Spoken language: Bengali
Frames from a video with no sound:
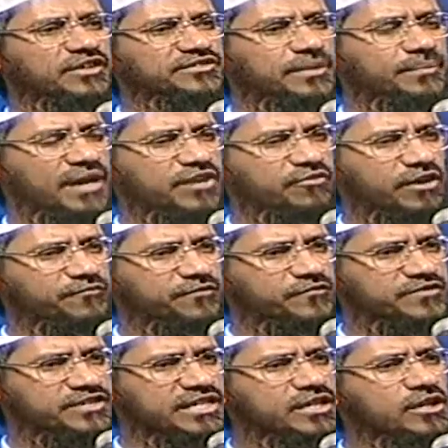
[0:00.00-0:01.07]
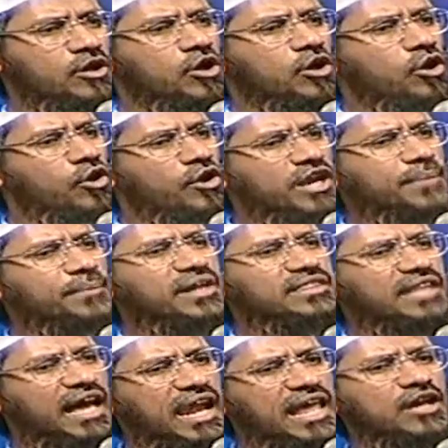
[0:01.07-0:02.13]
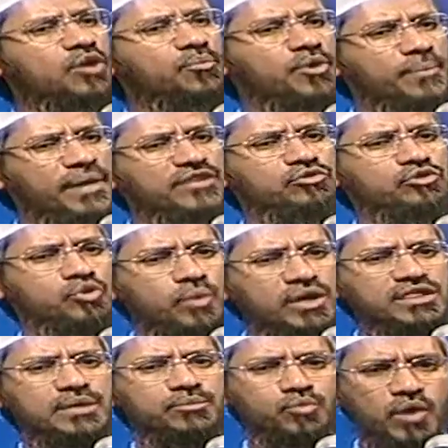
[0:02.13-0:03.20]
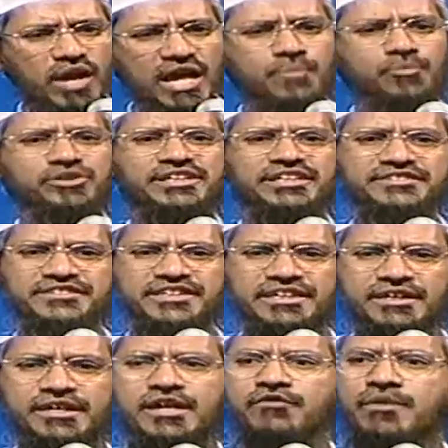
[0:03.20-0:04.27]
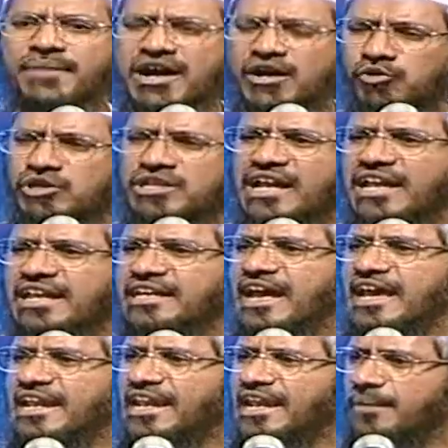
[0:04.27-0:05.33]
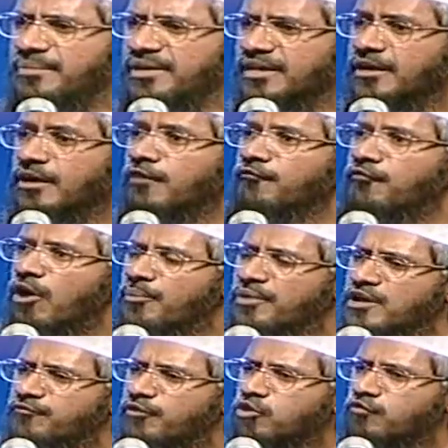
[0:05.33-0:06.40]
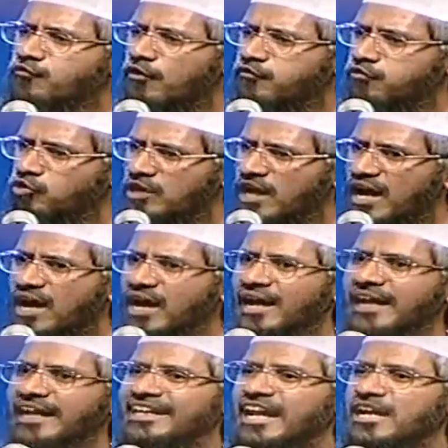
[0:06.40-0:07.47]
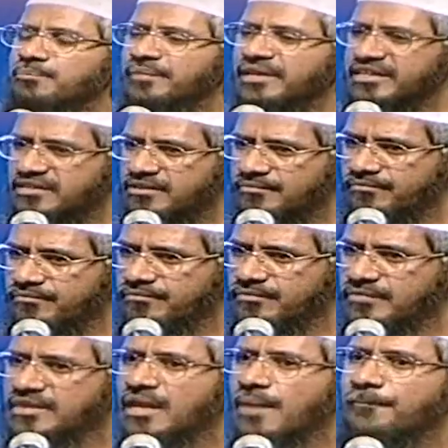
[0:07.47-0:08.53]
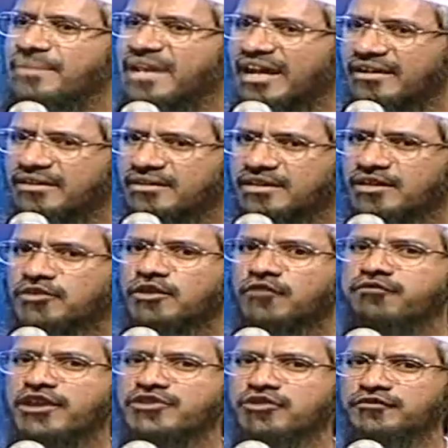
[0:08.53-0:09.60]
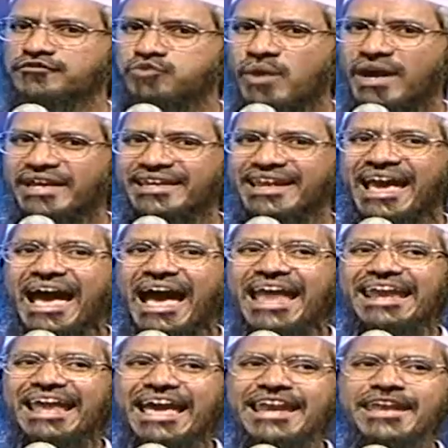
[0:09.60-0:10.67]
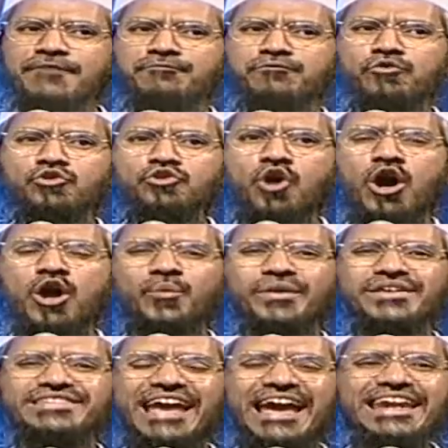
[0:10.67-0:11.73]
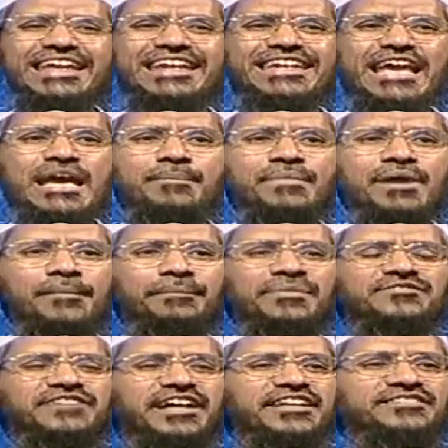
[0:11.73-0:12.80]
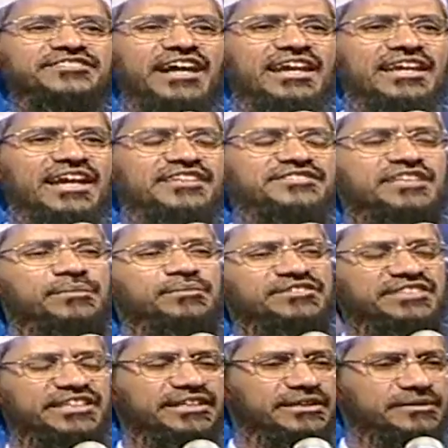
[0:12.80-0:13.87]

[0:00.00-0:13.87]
আয়াতে উল্লেখ করা আছে হুরিমাত আলাইকুম মাইতাত ওয়াদ্দাম ওয়ালাম আল খিঞ্জির ওয়ামা উহিল্লা আলী গাইরিল্লাবি তোমাদের জন্য হারাম করা হয়েছে মৃত জন্তু রক্ত শুক্র মাংস খাওয়া এবং যে পশু জবাইকালে আল্লাহ ব্যতীত অন্য কারো নাম নেওয়া